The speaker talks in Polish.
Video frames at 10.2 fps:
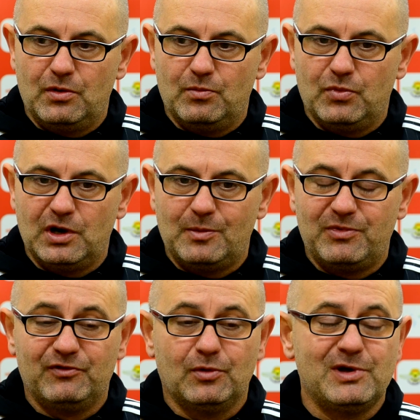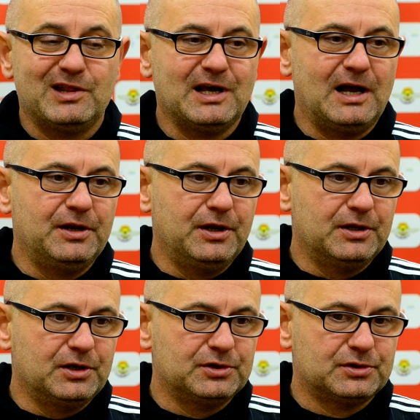bo na pewno mentalnie
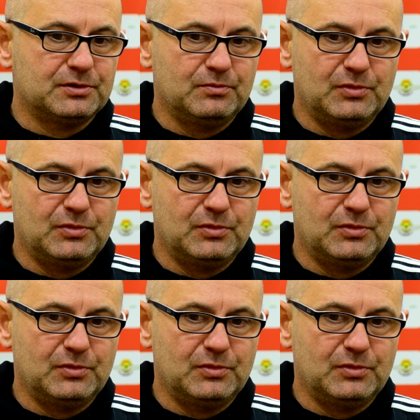też